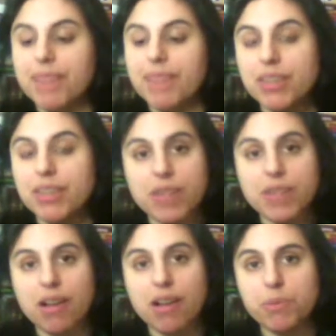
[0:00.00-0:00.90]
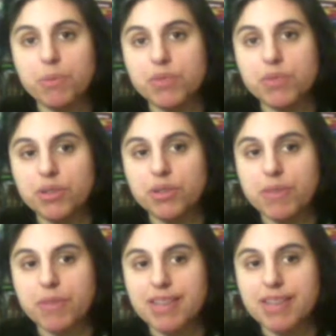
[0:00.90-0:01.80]
Et jusqu'à quand peut-on dire le chemin
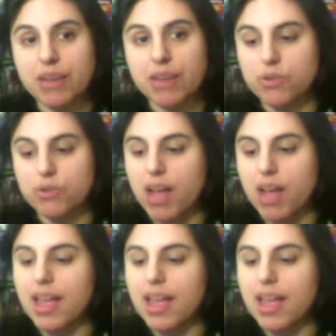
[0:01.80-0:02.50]
Israël le soir